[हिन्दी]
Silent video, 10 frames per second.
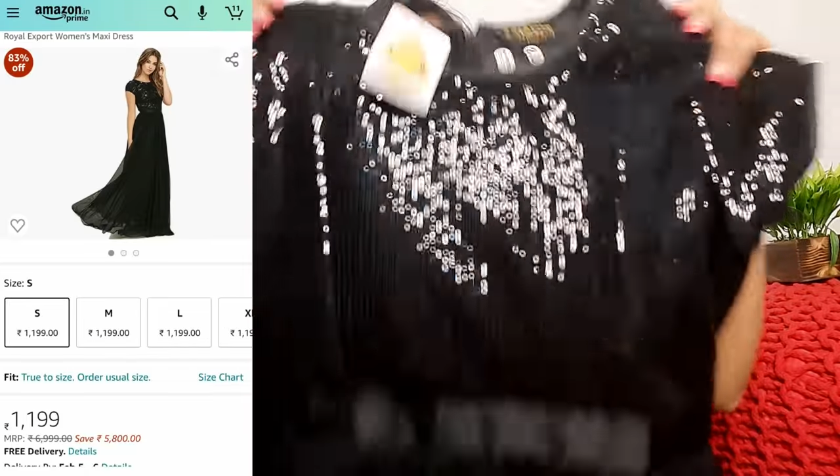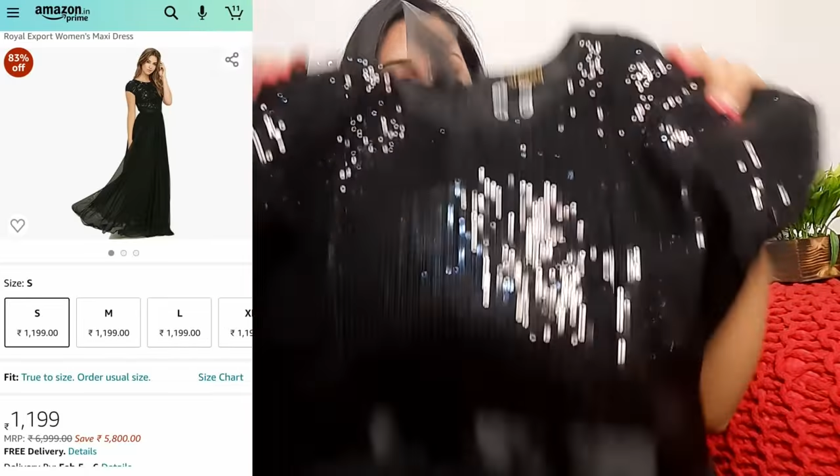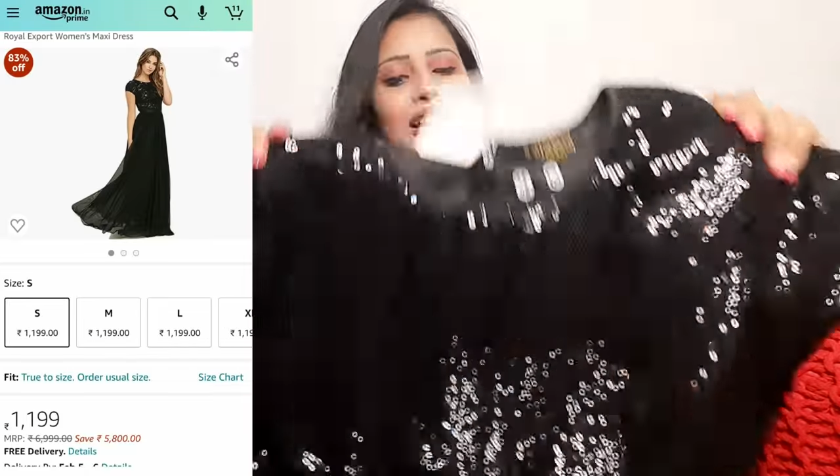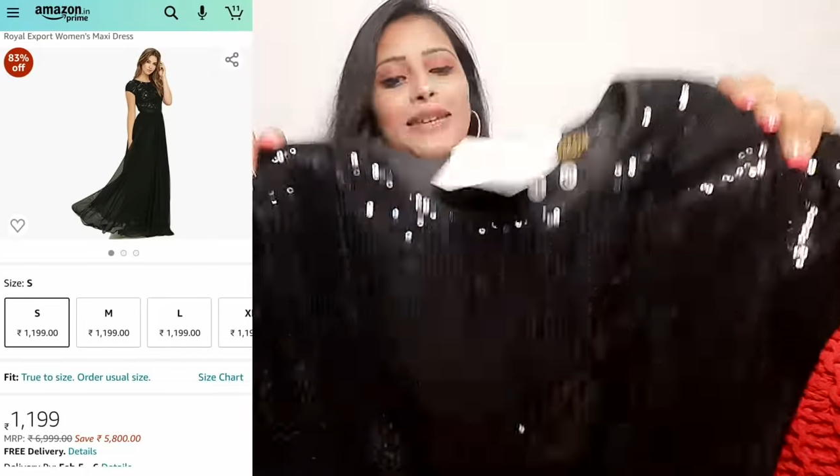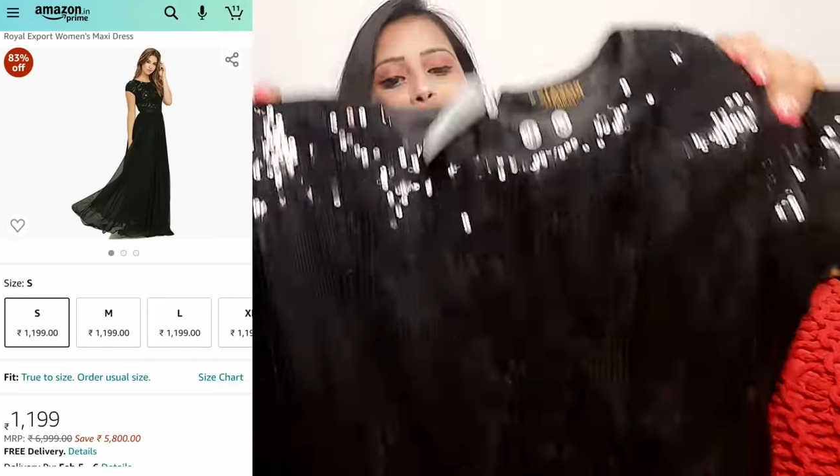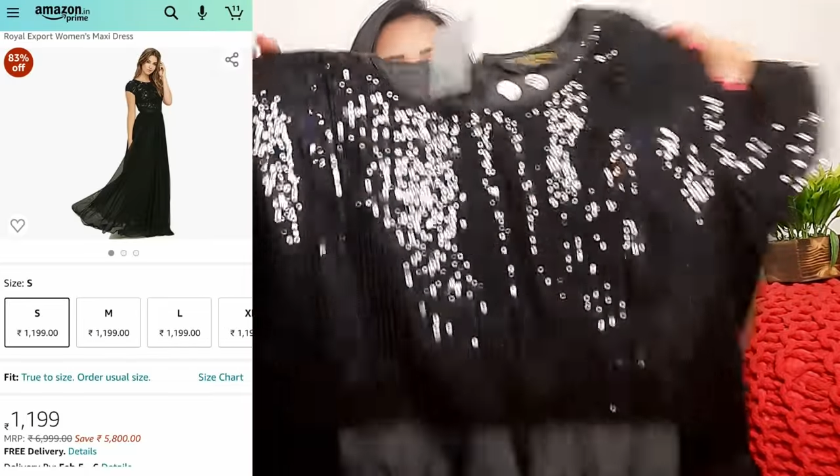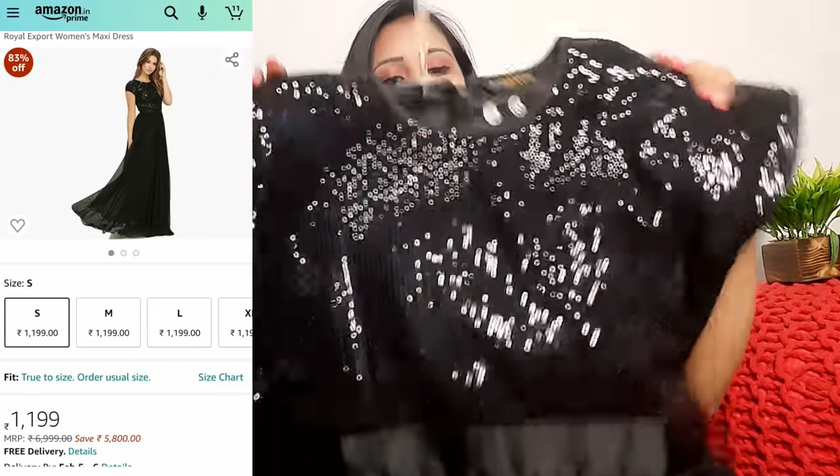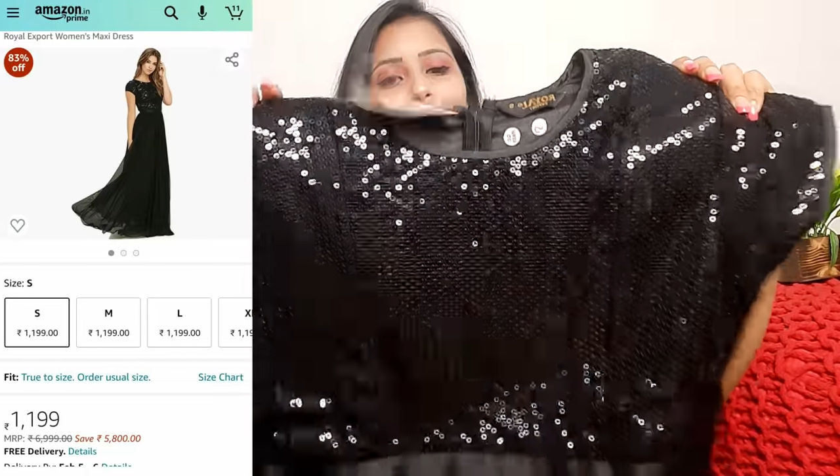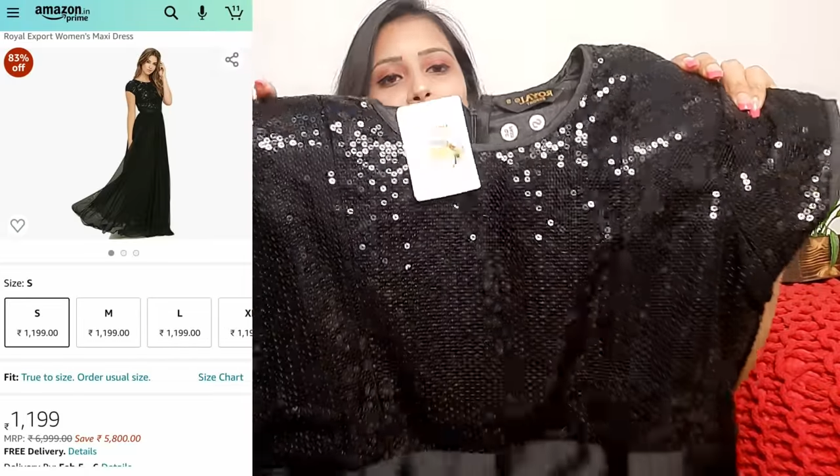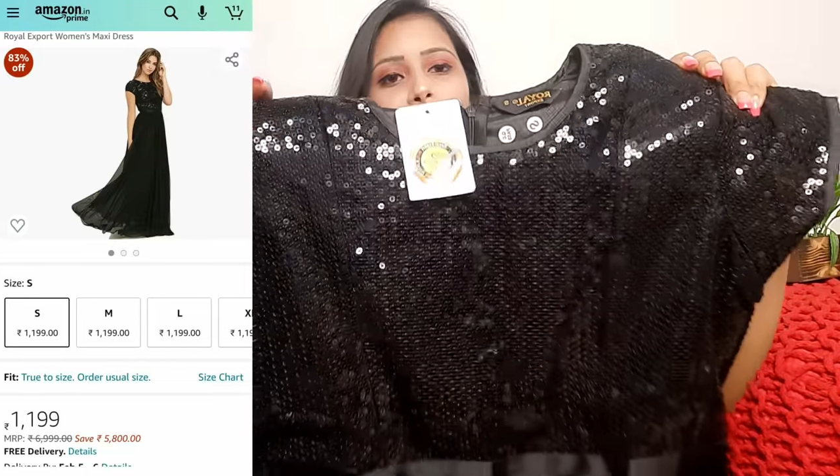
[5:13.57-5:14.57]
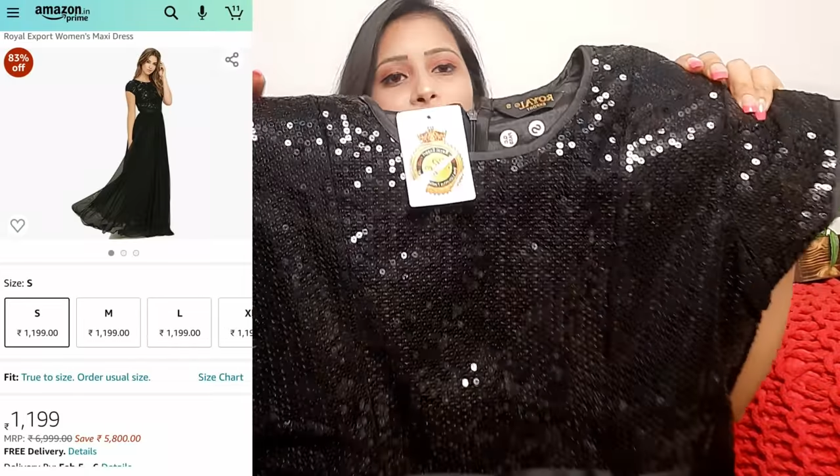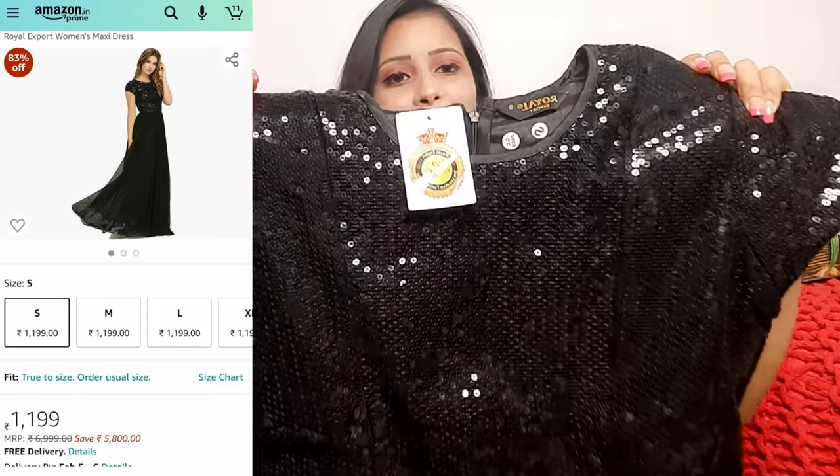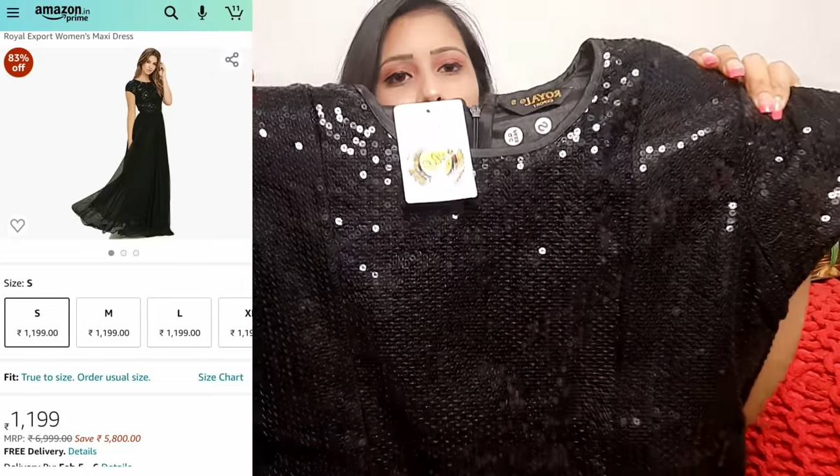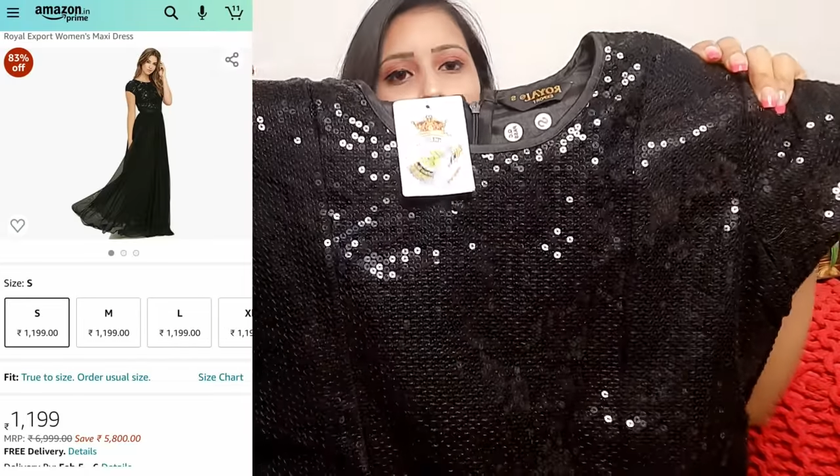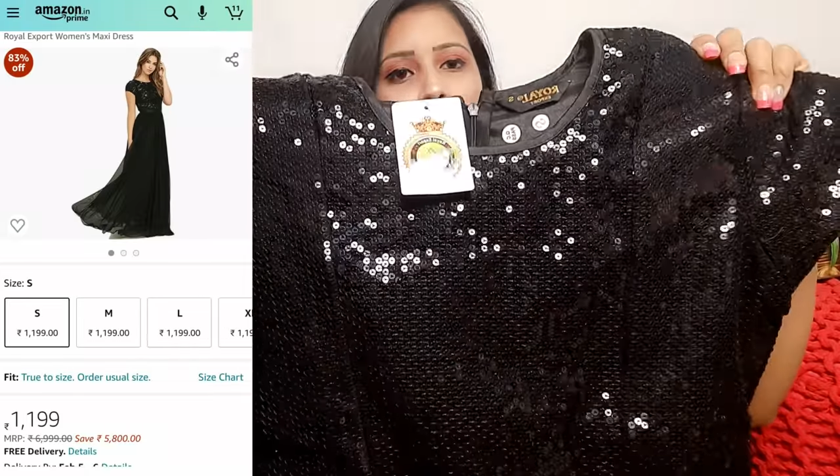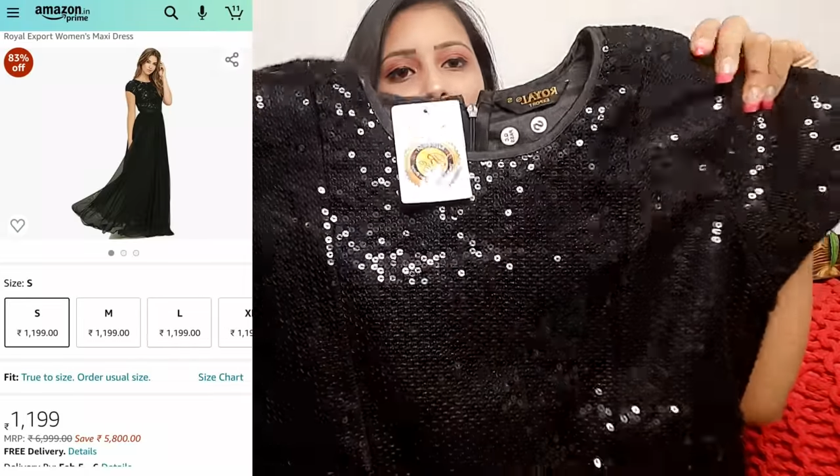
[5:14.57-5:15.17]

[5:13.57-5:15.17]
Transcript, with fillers: वाली पूरी गाउन देखने को मिल